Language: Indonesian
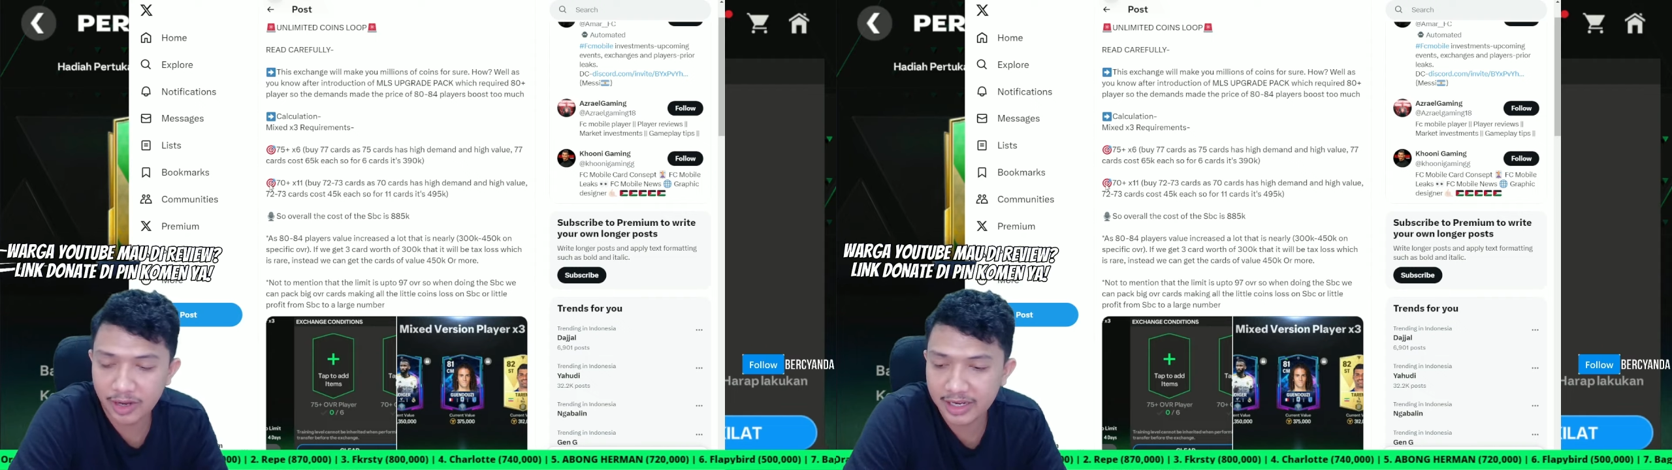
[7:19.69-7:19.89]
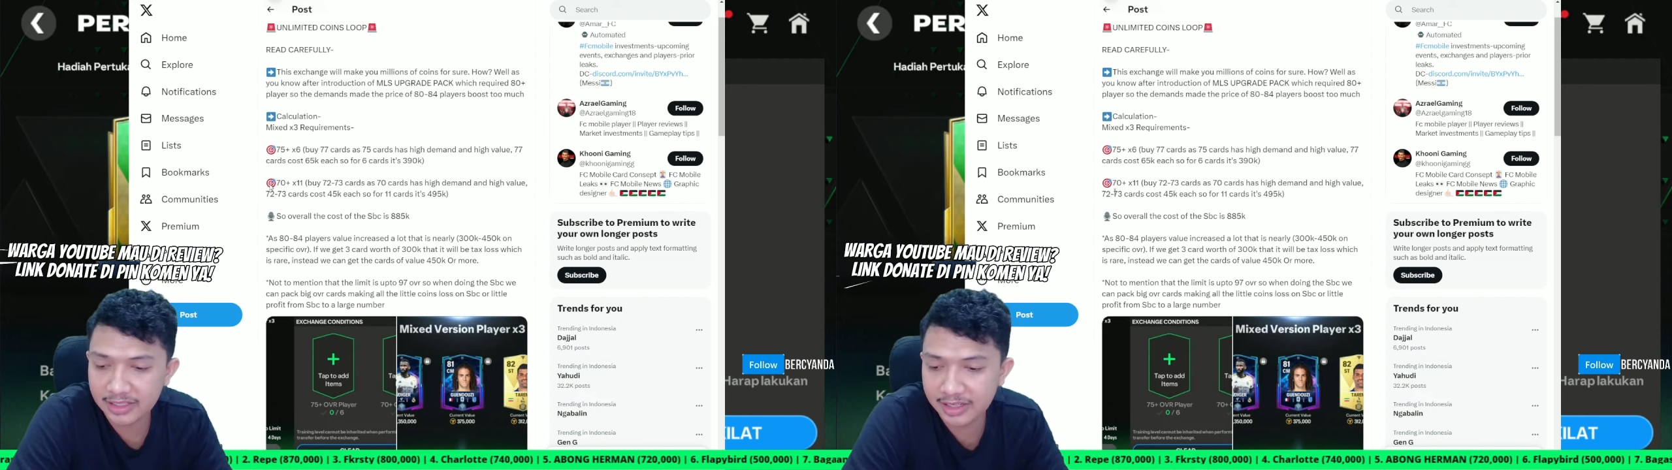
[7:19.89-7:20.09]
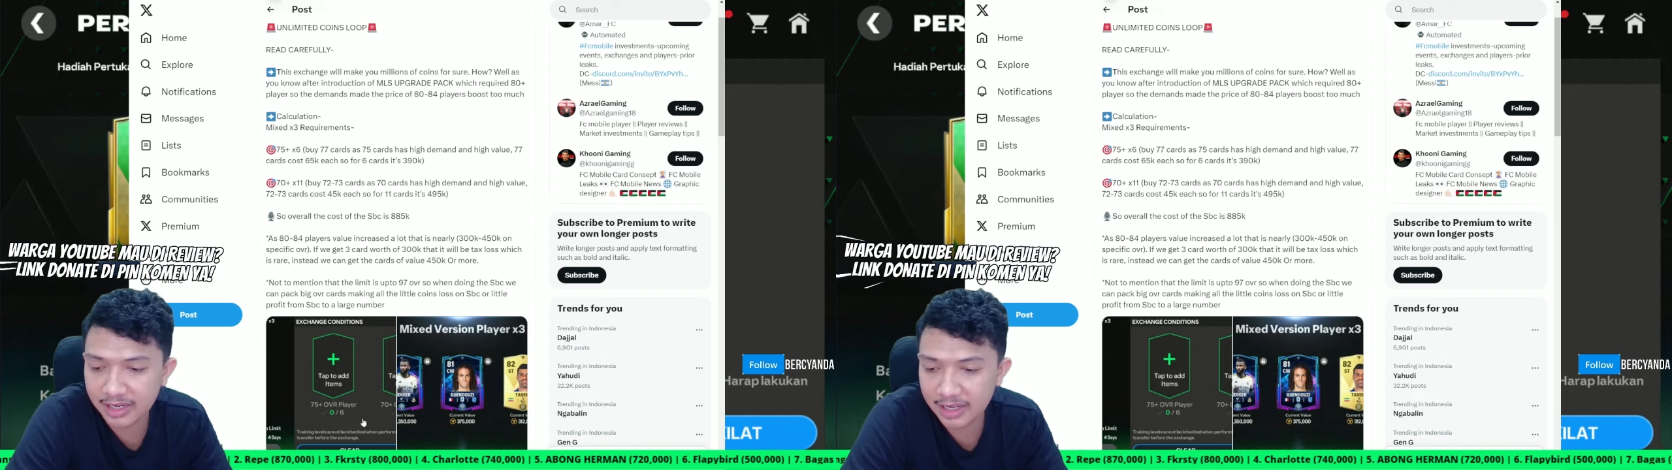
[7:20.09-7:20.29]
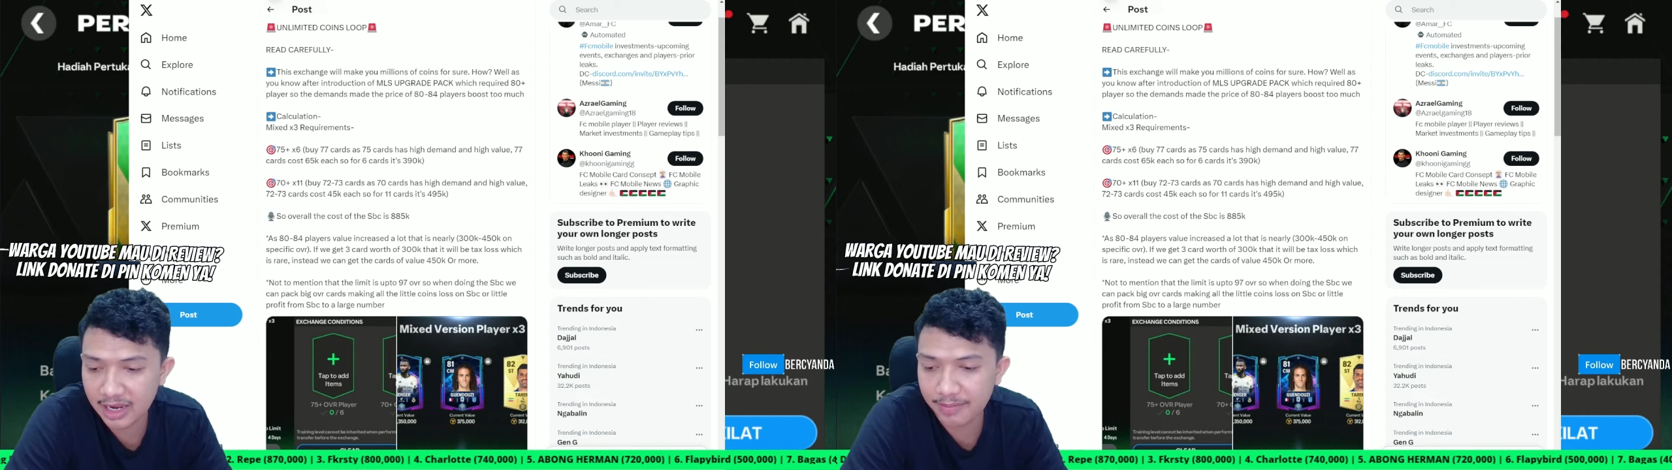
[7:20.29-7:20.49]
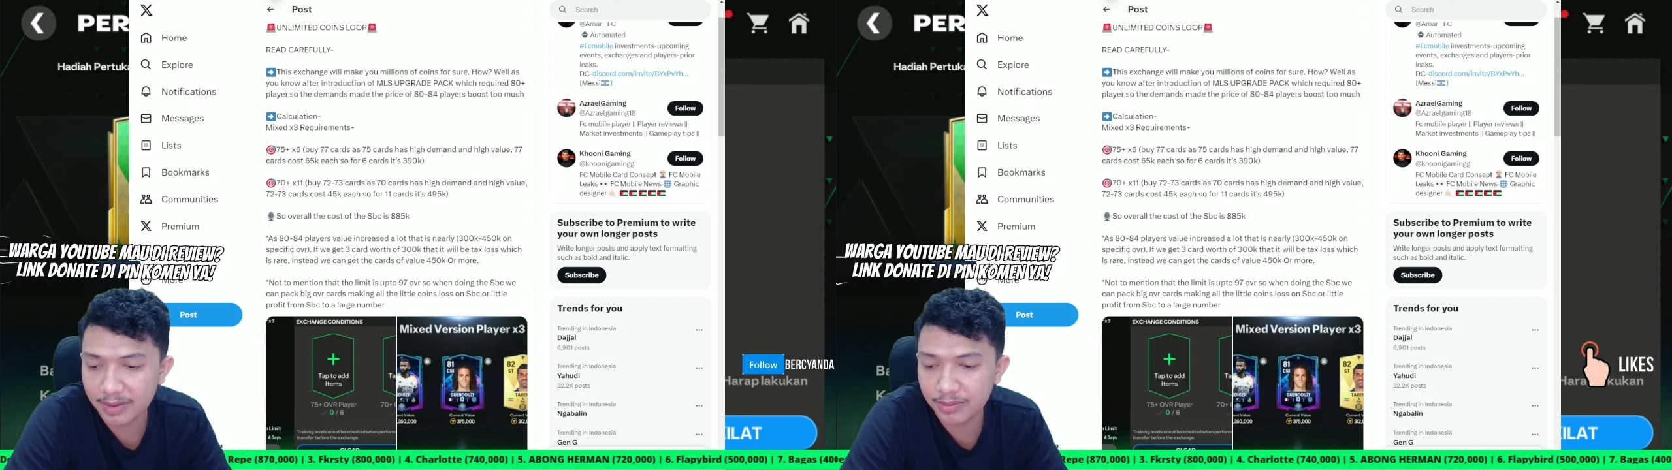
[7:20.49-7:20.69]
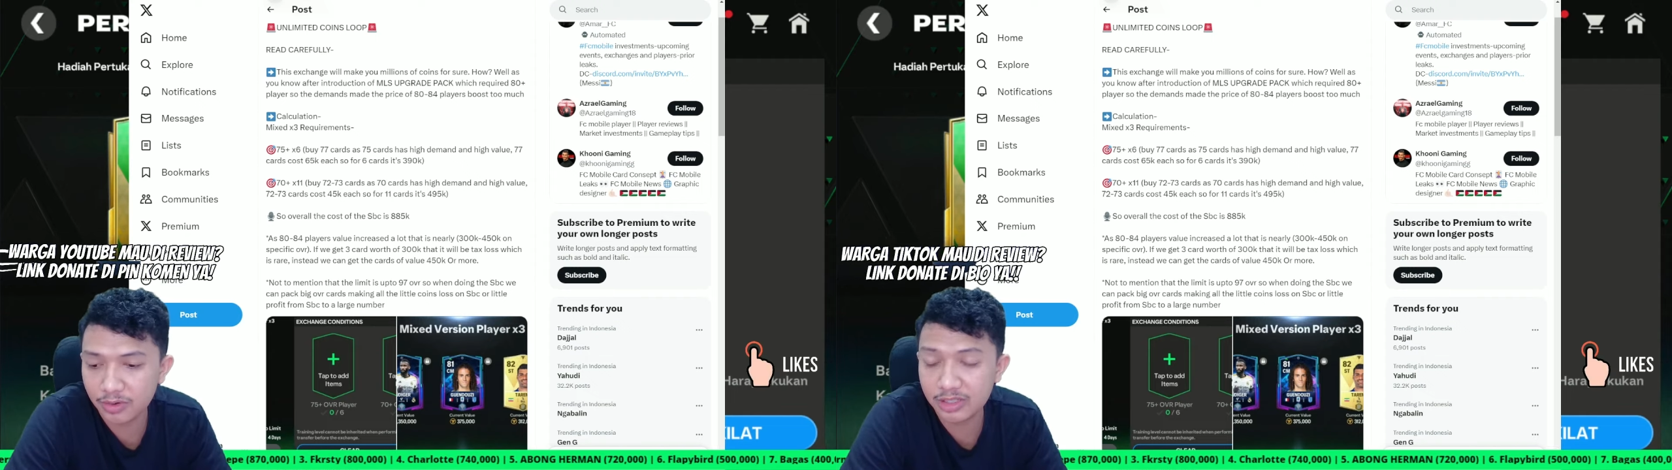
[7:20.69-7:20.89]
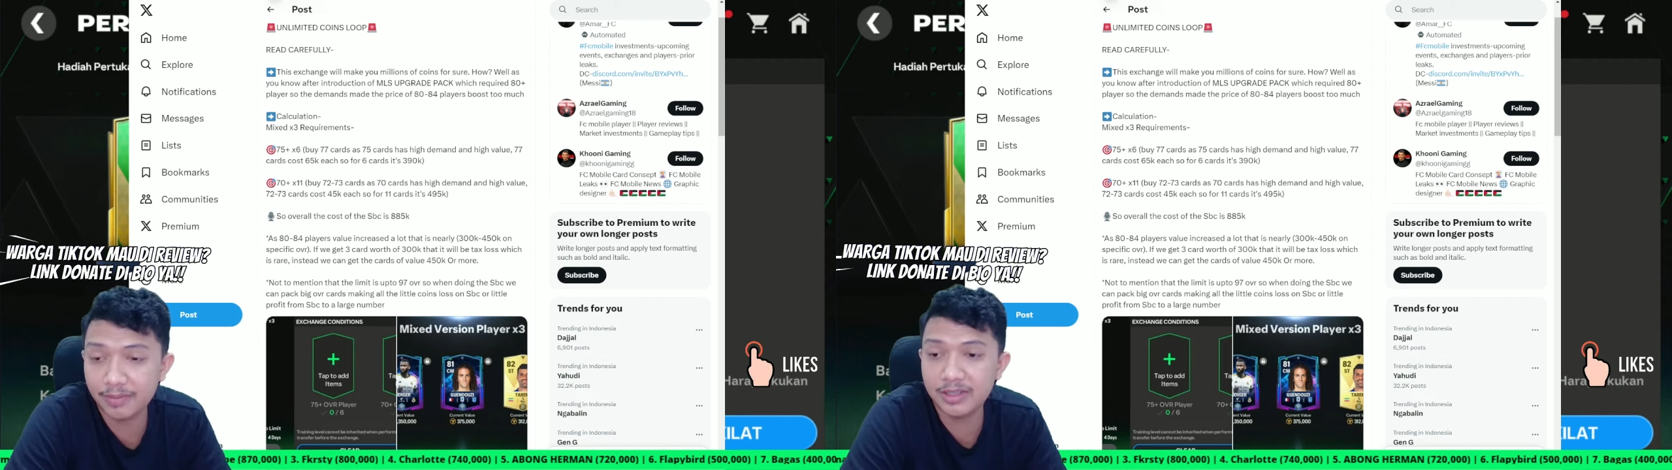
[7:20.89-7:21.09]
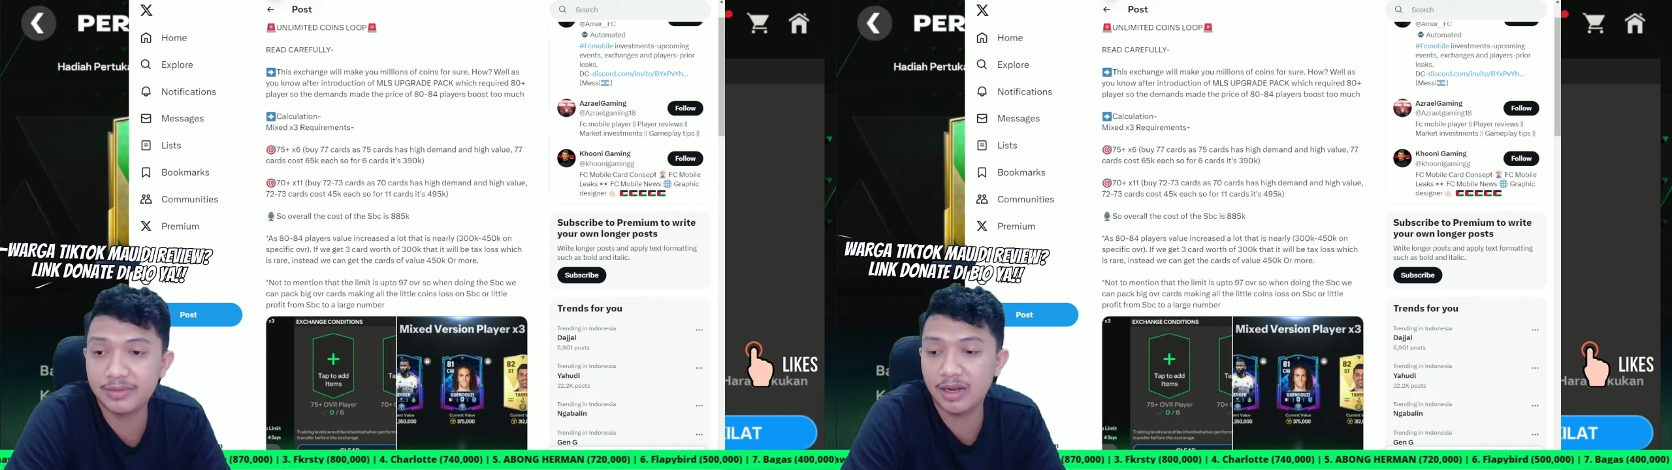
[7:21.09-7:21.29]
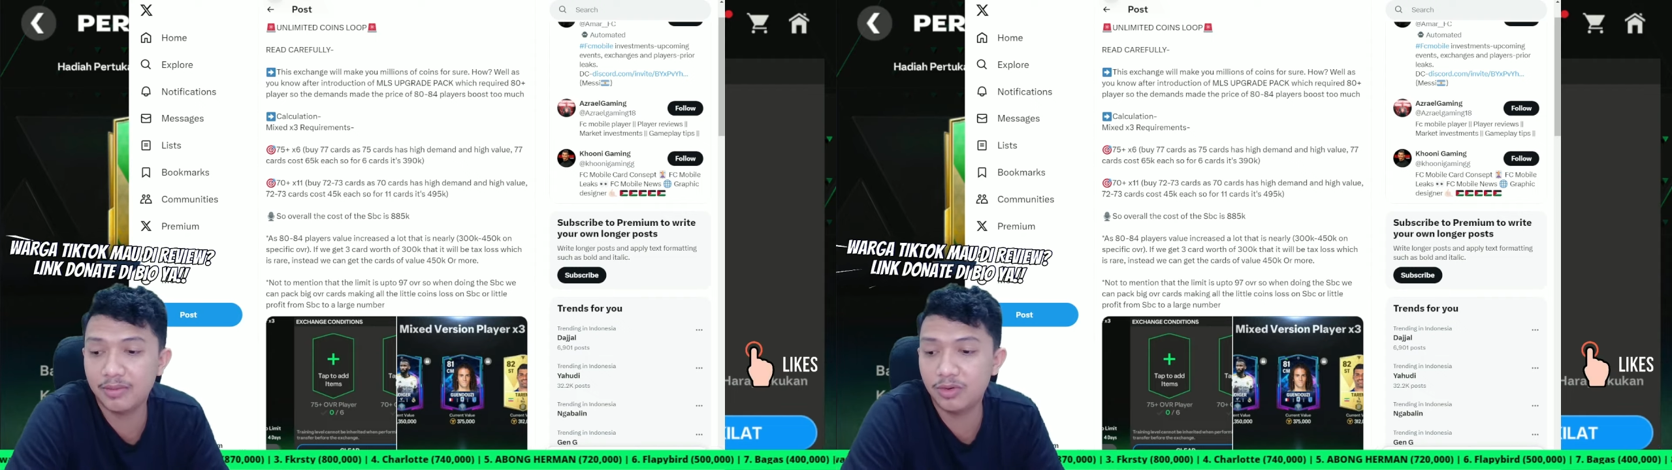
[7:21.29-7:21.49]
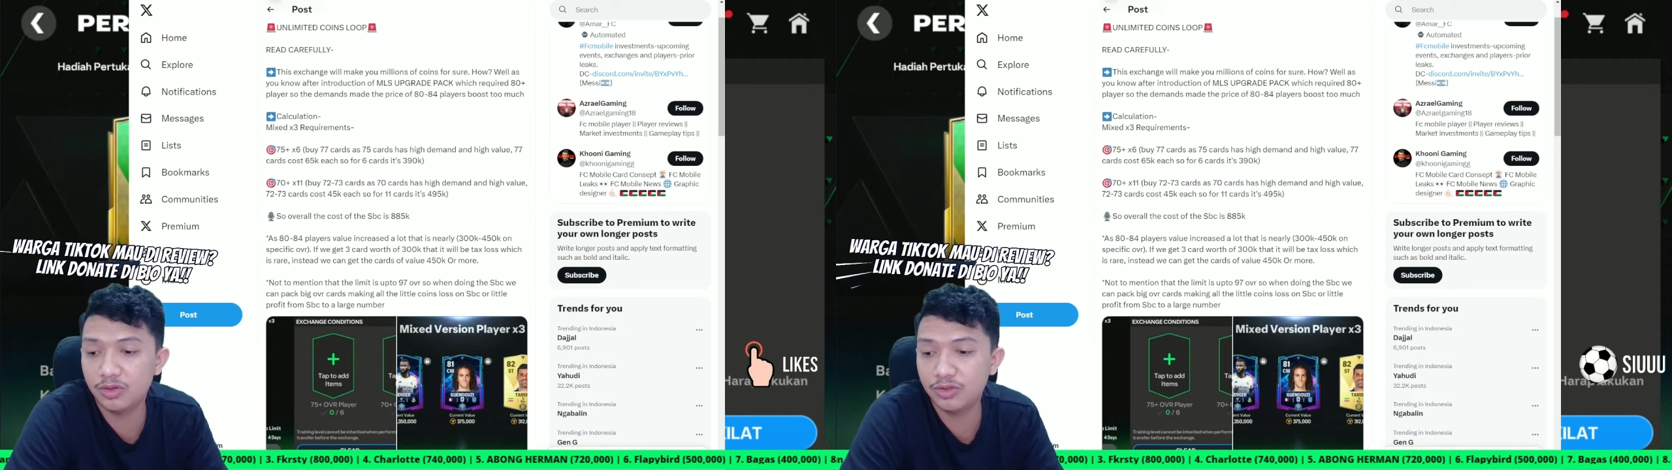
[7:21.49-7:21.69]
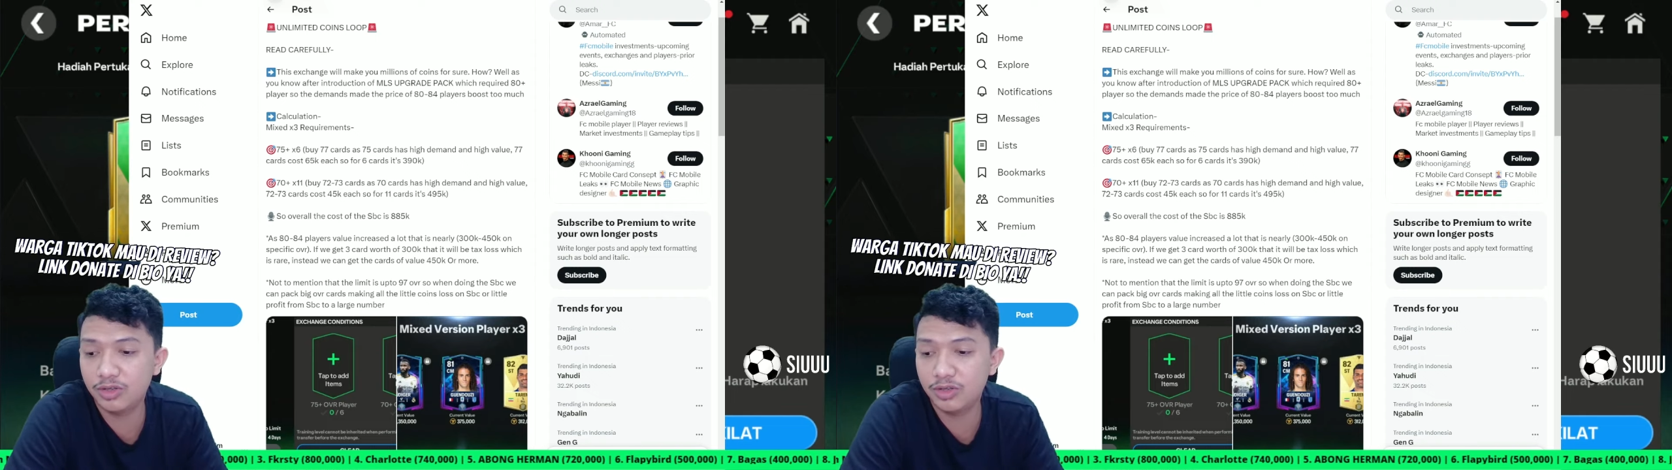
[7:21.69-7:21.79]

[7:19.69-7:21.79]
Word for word: exchange 80 sampai 97